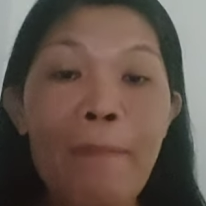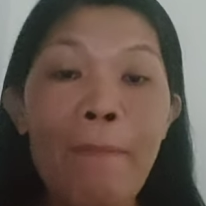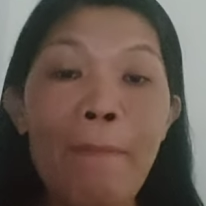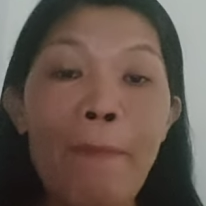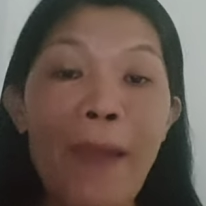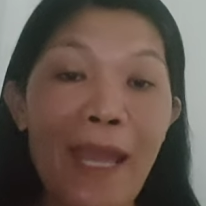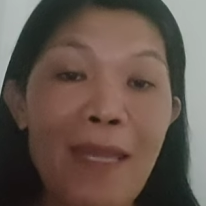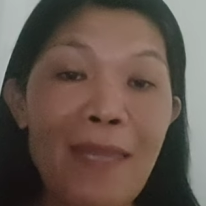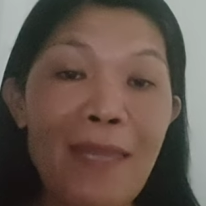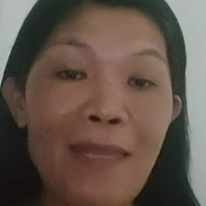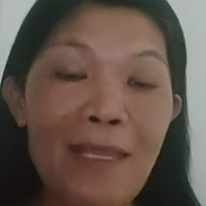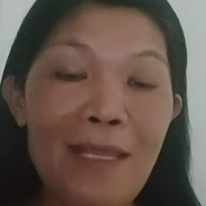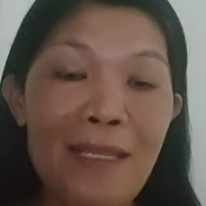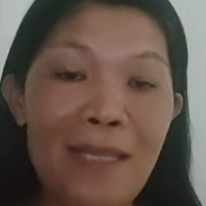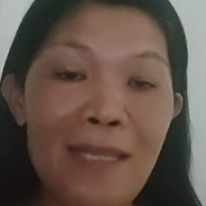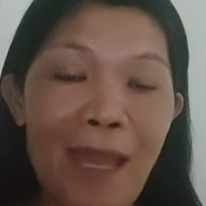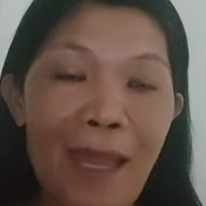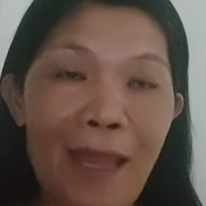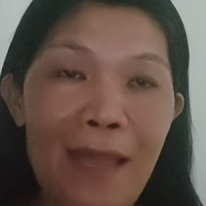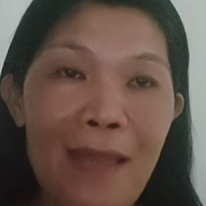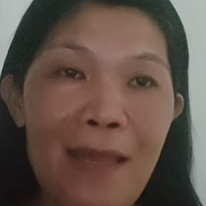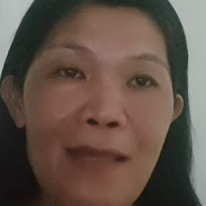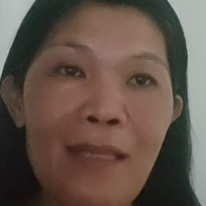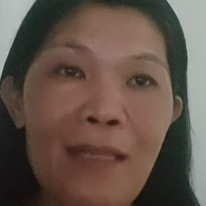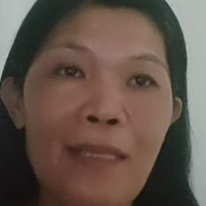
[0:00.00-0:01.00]

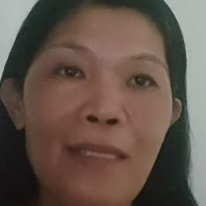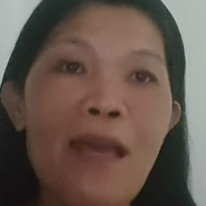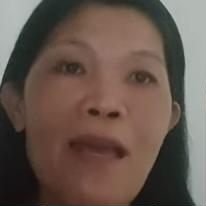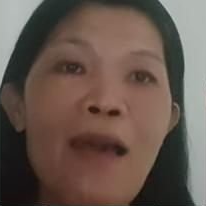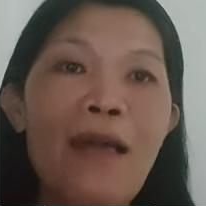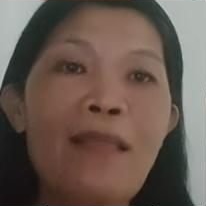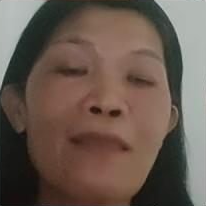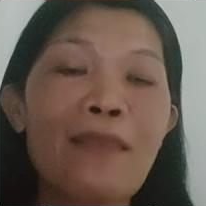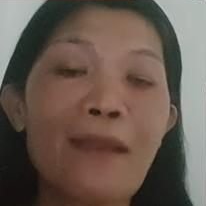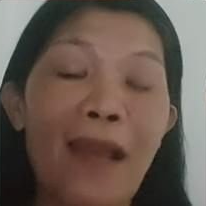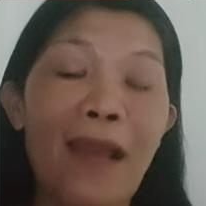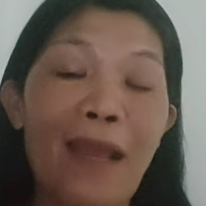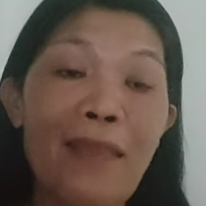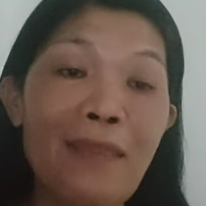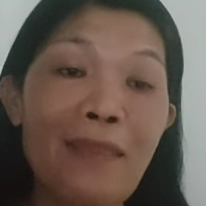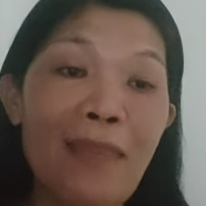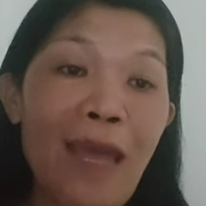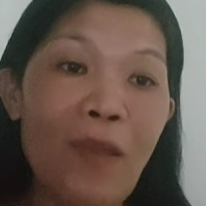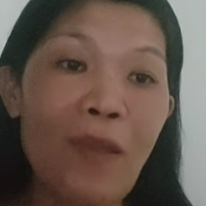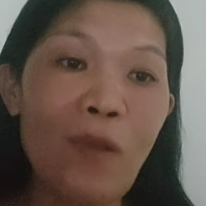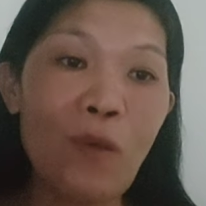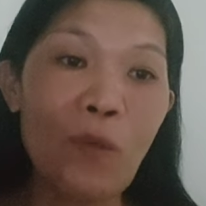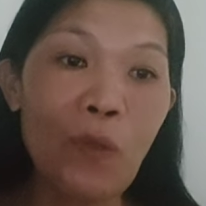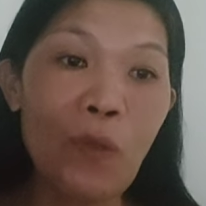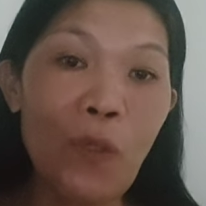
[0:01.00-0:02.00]
26,
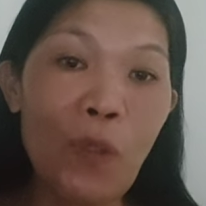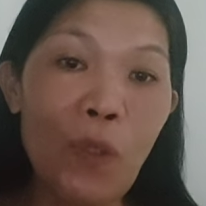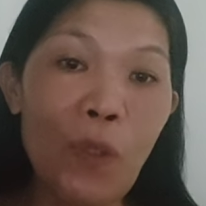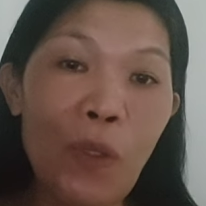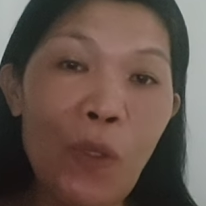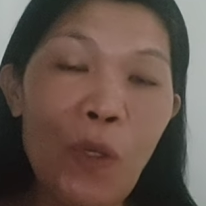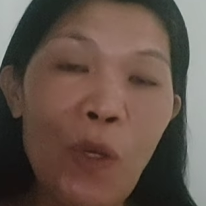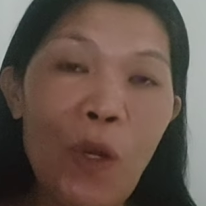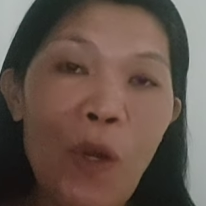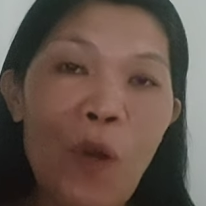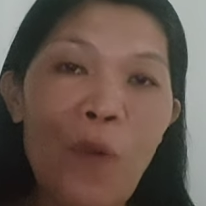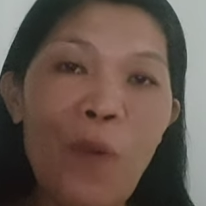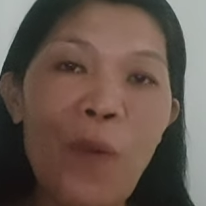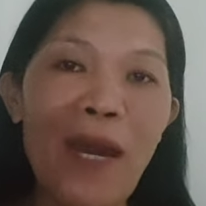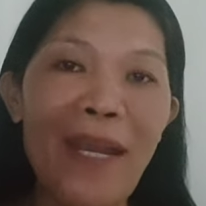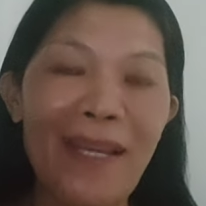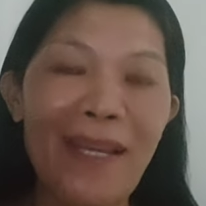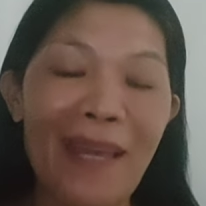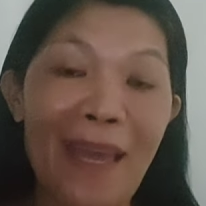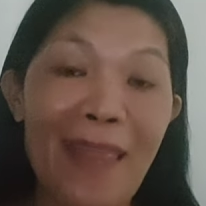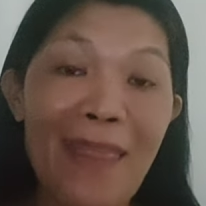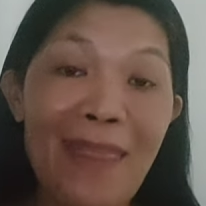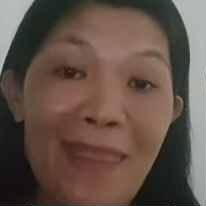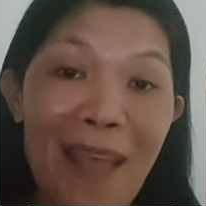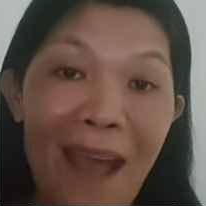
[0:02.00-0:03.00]
31,
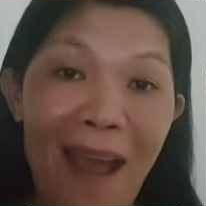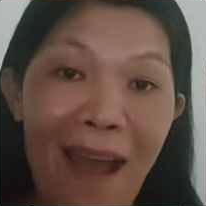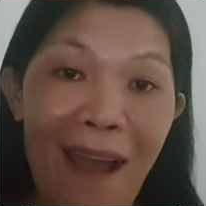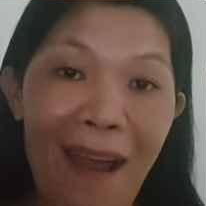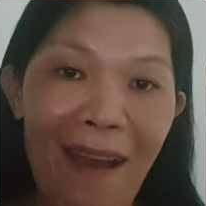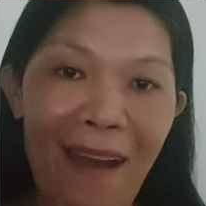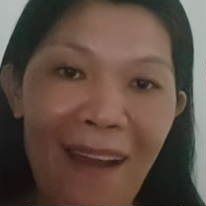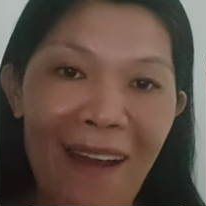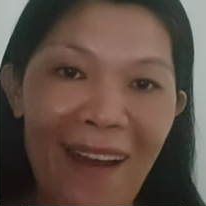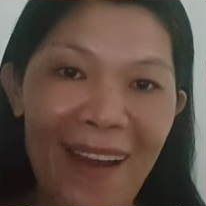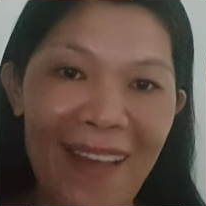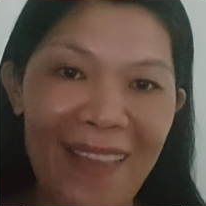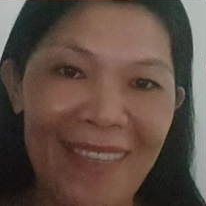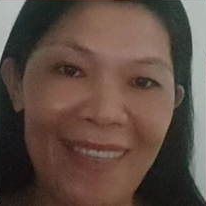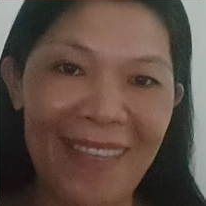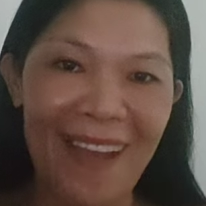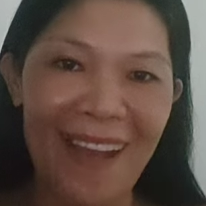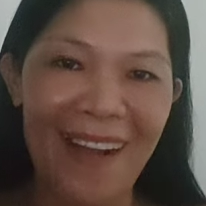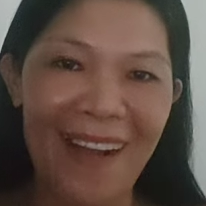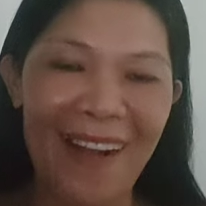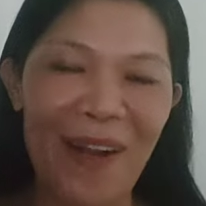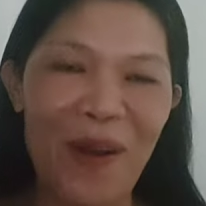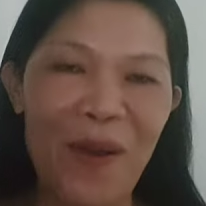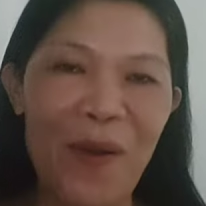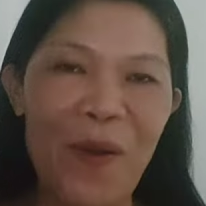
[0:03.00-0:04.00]
40 at
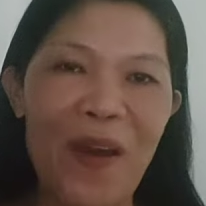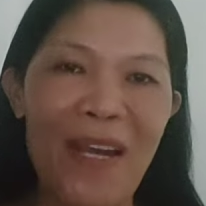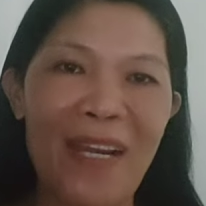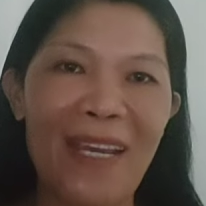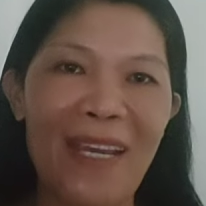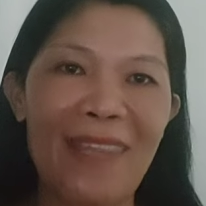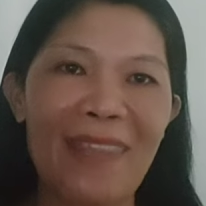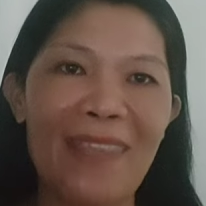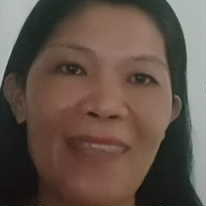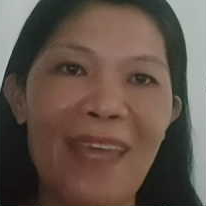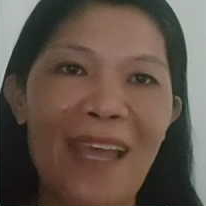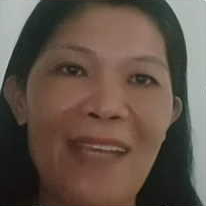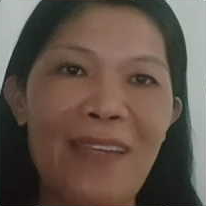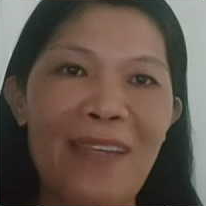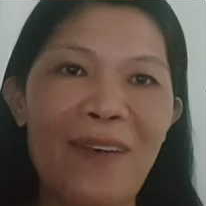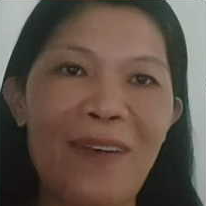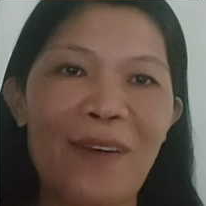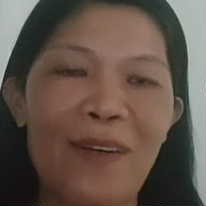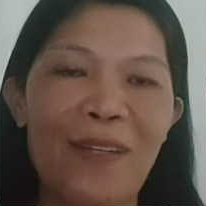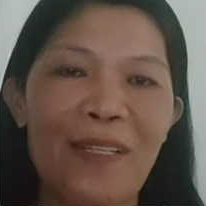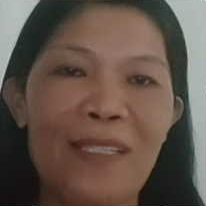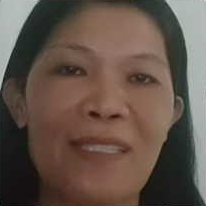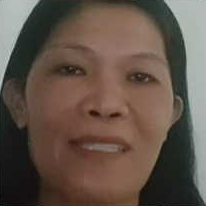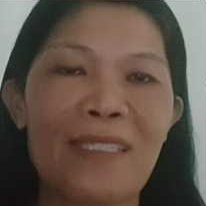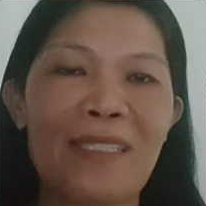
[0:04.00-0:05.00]
ang
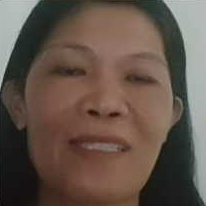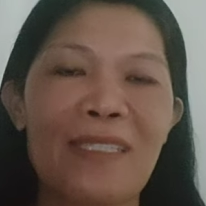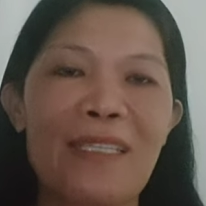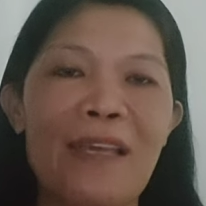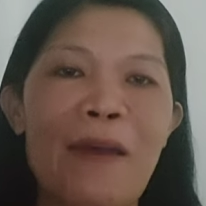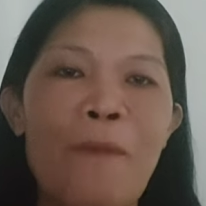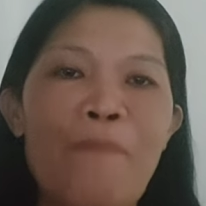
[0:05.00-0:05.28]
42.